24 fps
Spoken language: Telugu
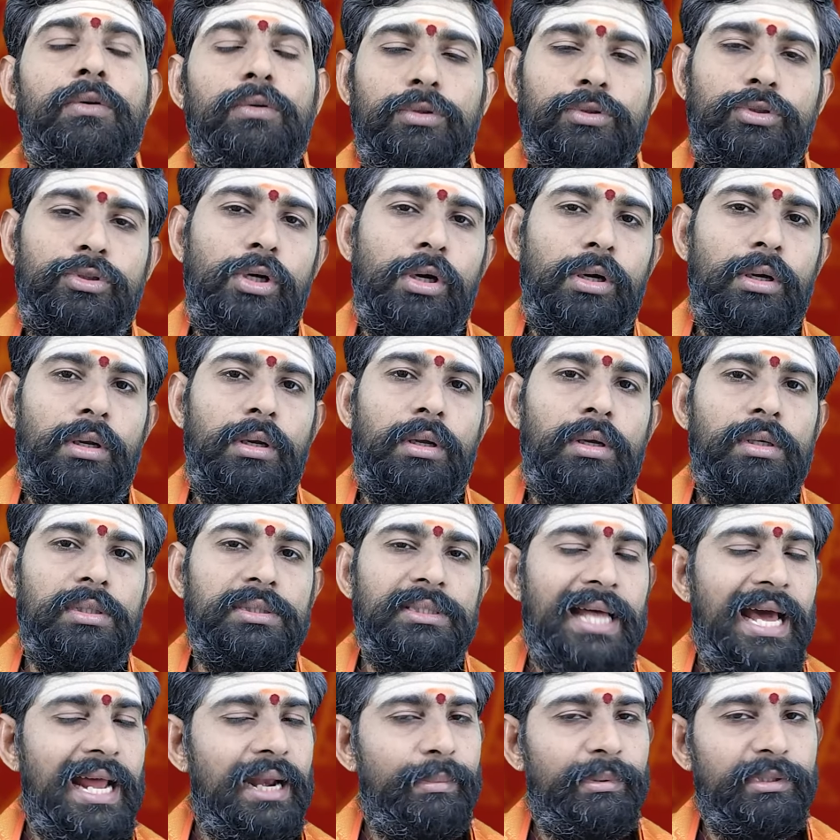ఉద్యోగంలో
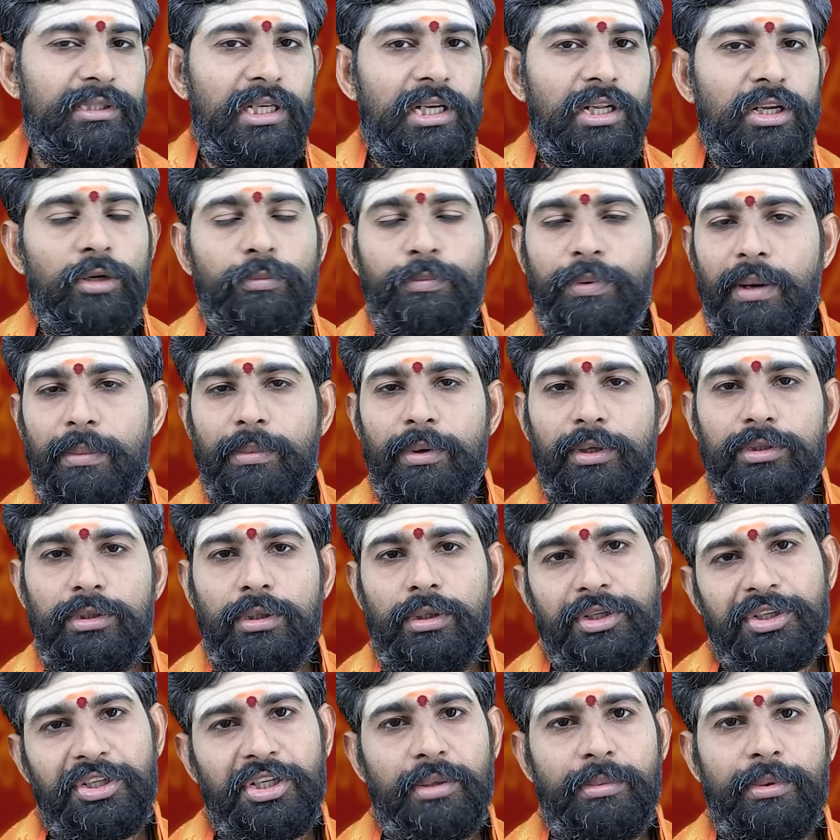స్థాన బదిలీలు
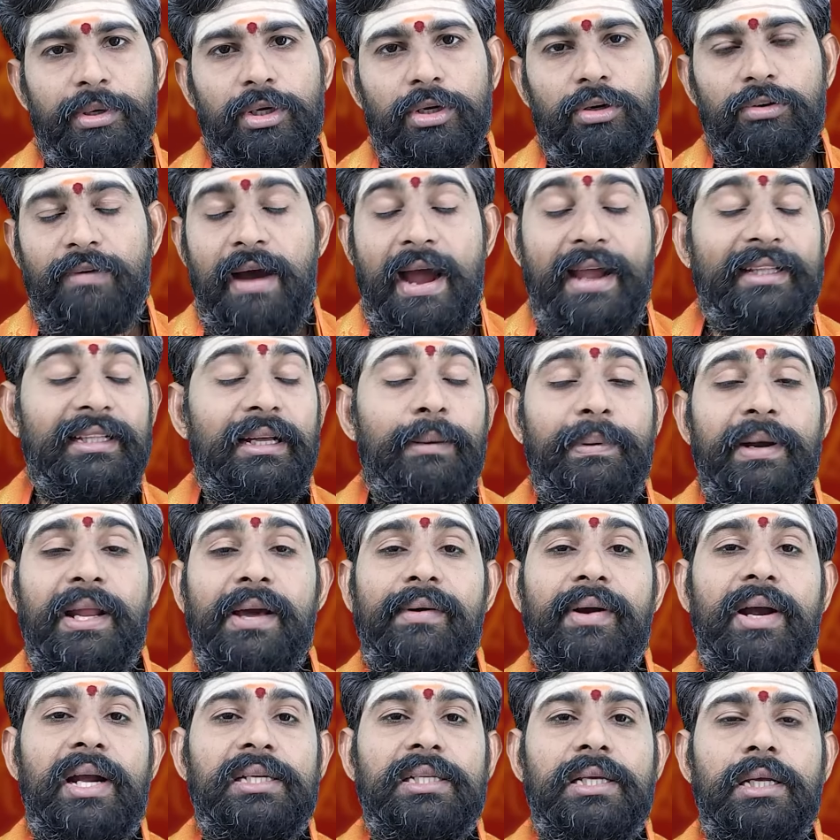ప్రమోషన్లు ఇంక్రిమెంట్లు వాయిదా పడే
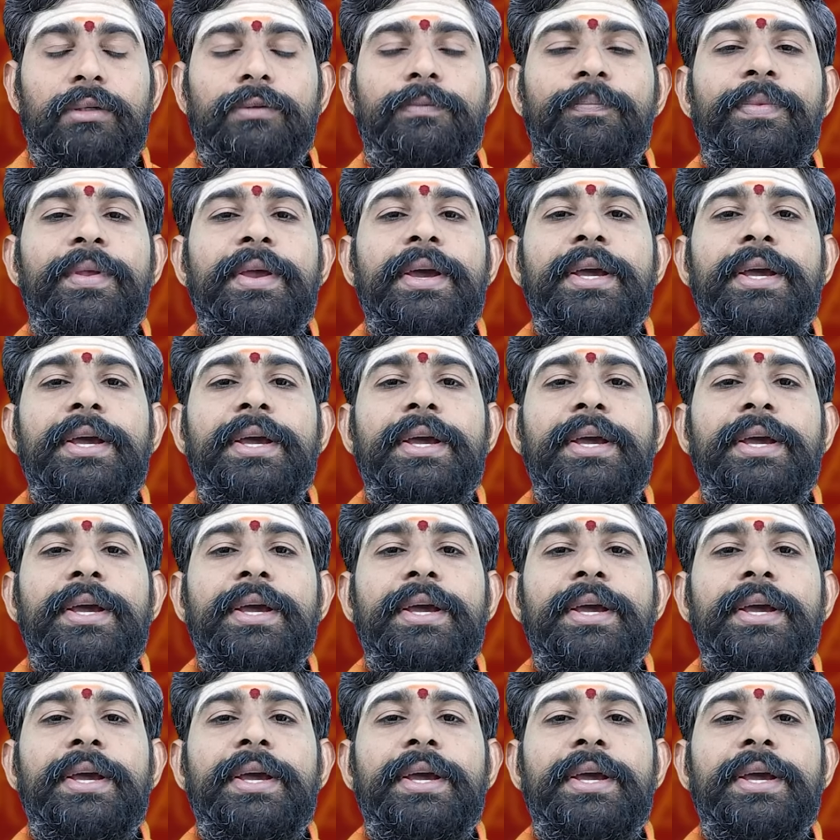అవకాశాలు